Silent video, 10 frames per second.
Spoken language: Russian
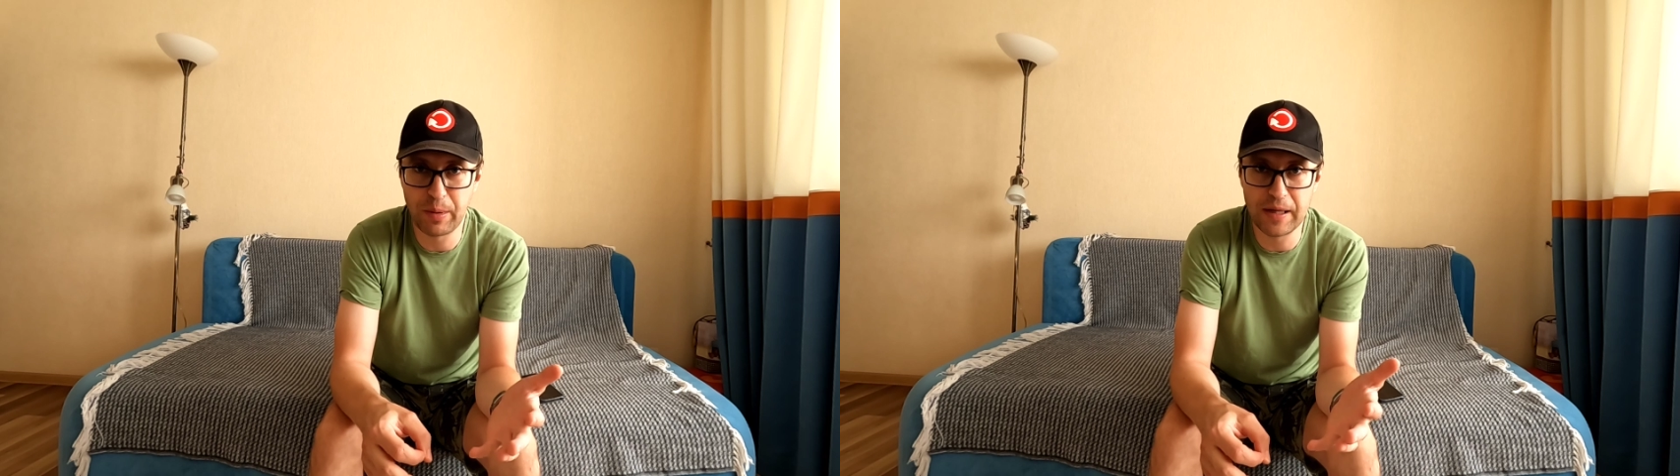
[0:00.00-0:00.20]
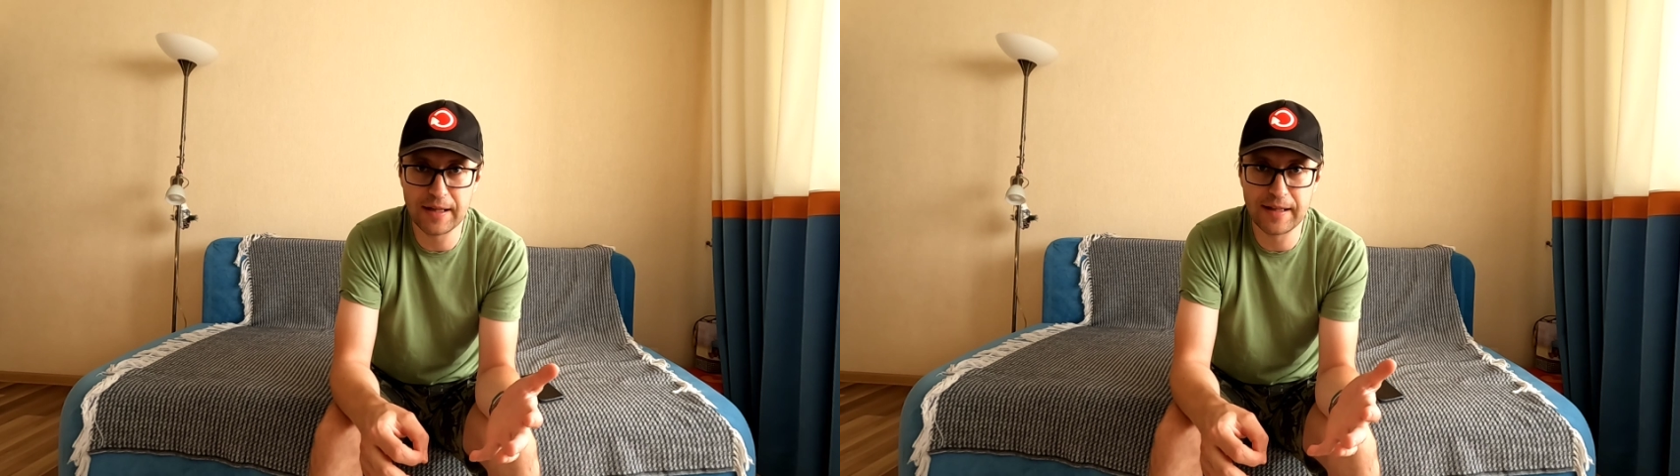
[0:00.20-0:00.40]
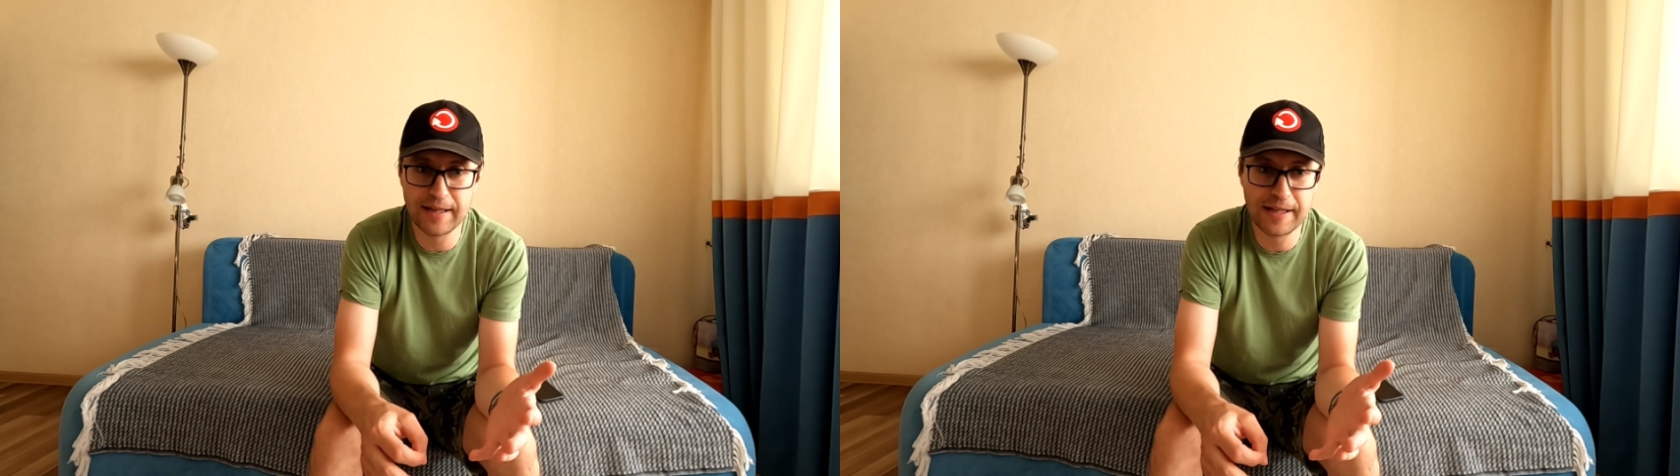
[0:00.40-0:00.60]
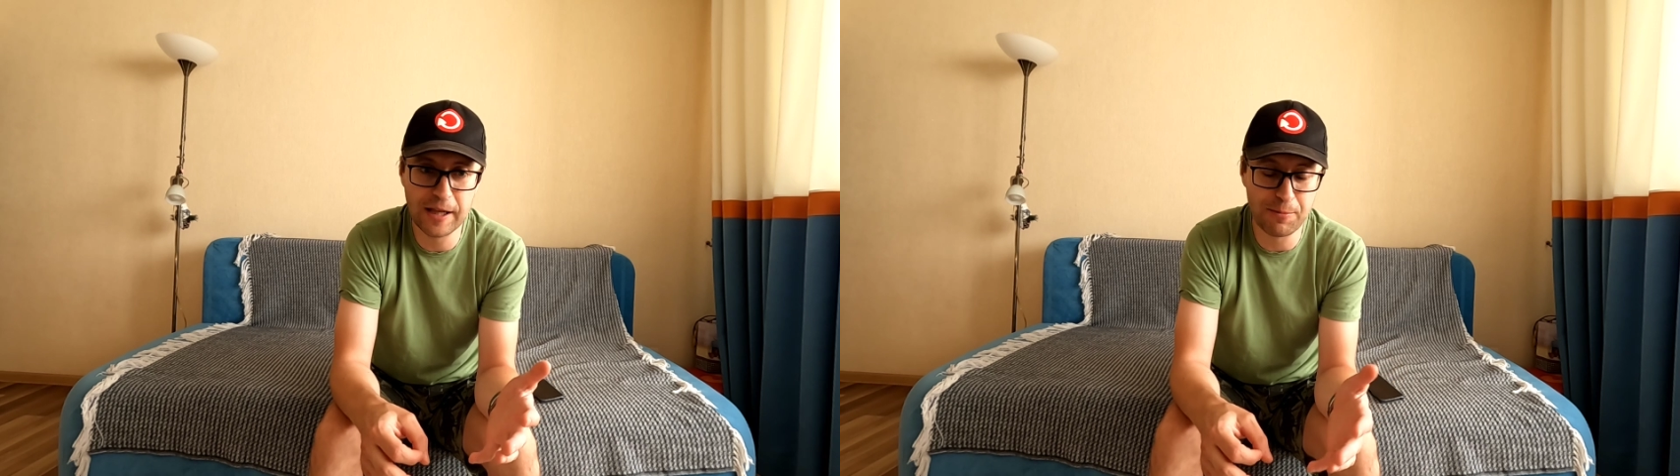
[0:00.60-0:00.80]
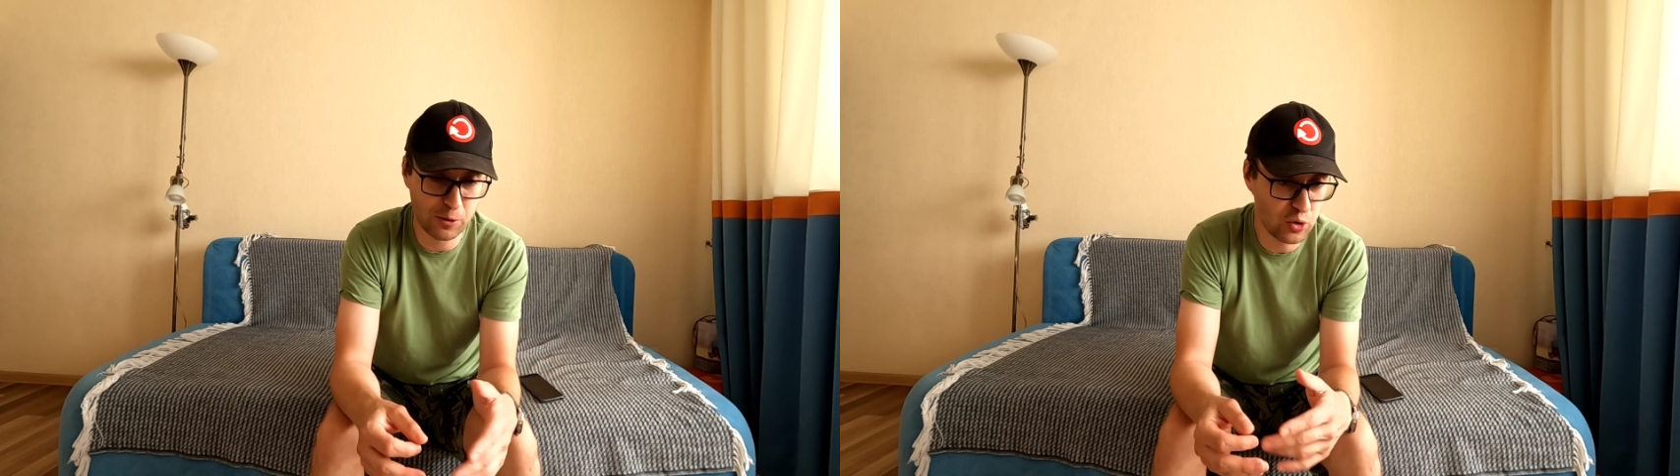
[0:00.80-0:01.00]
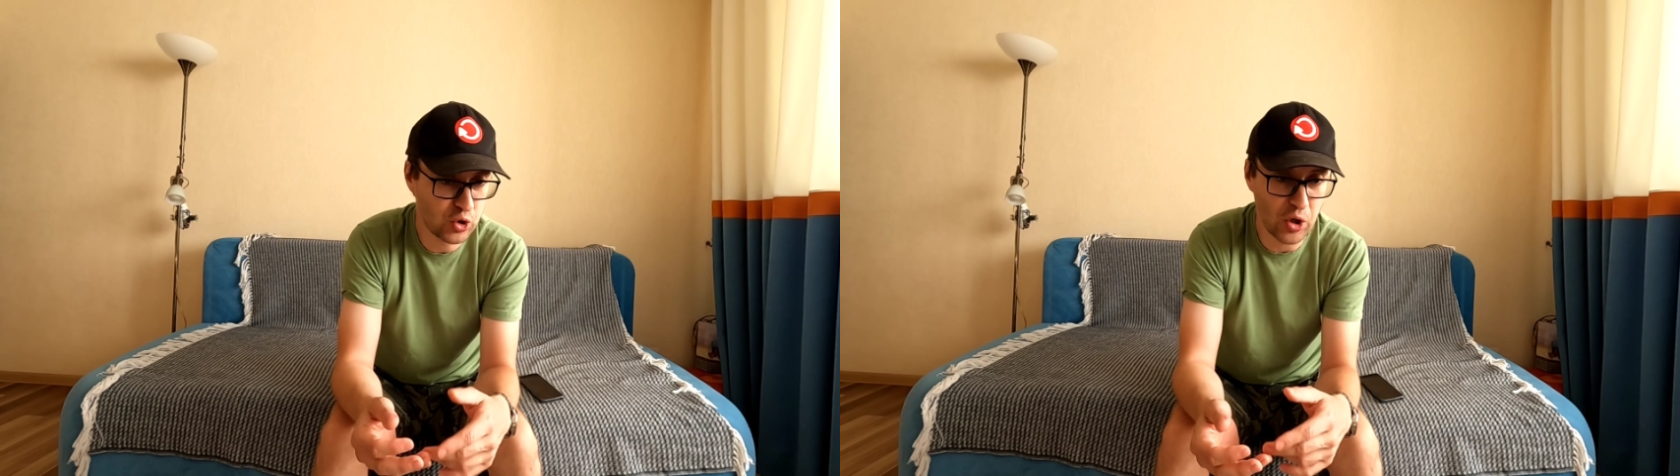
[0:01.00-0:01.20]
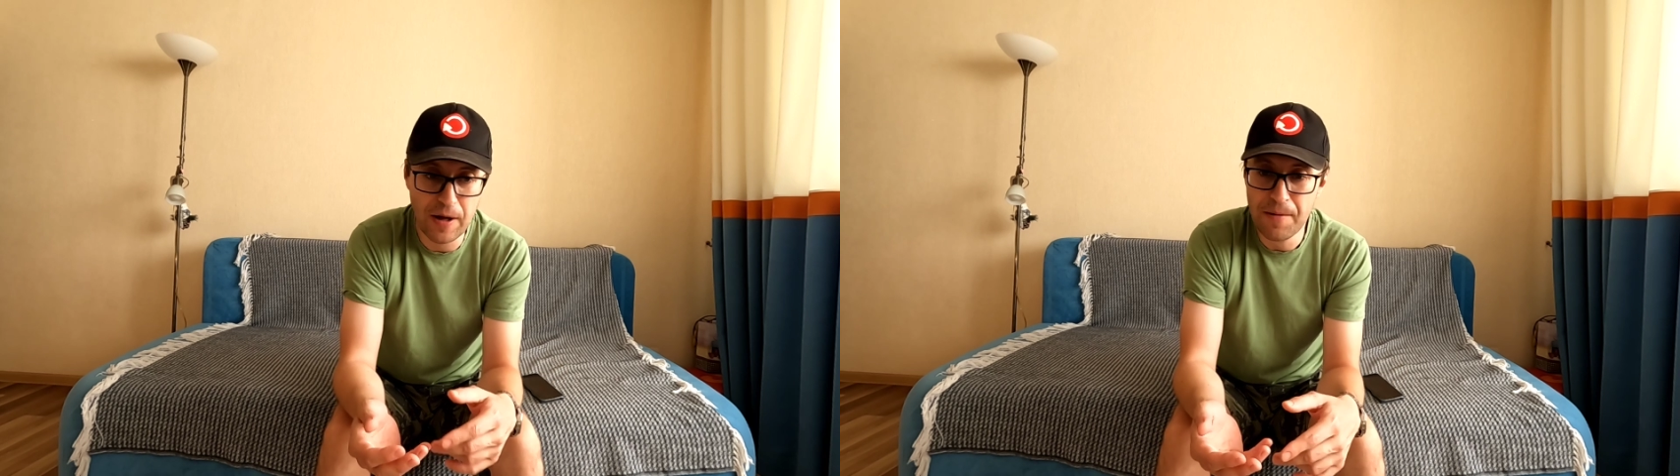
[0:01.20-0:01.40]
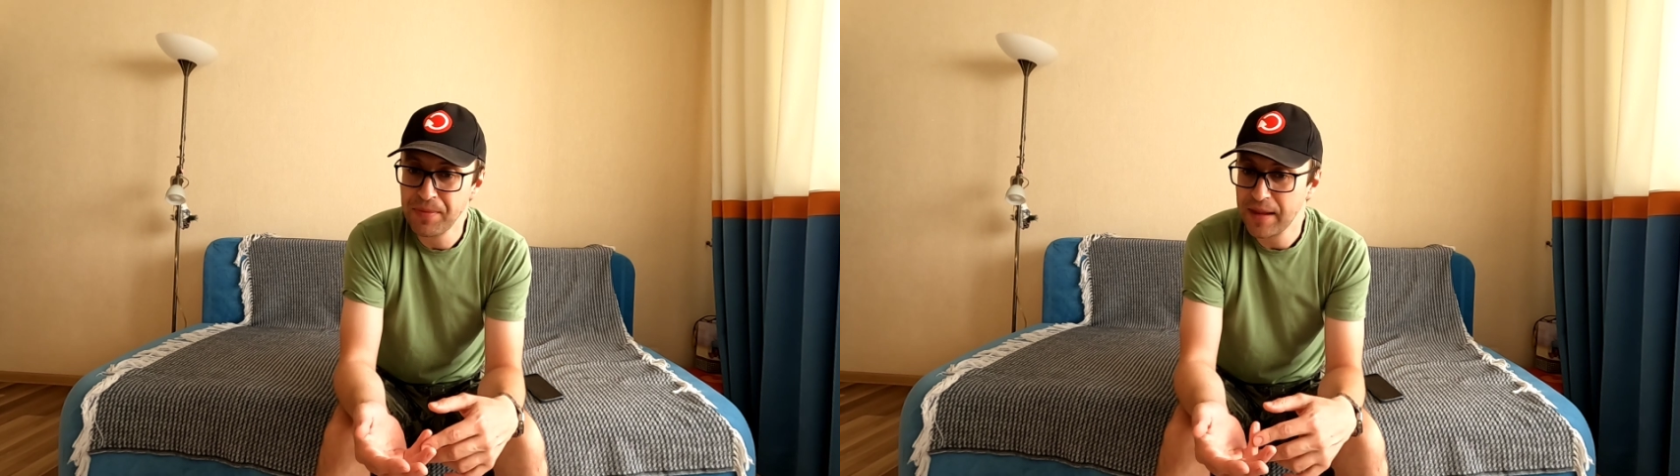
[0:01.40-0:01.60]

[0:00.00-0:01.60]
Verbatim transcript: понятное дело, потому что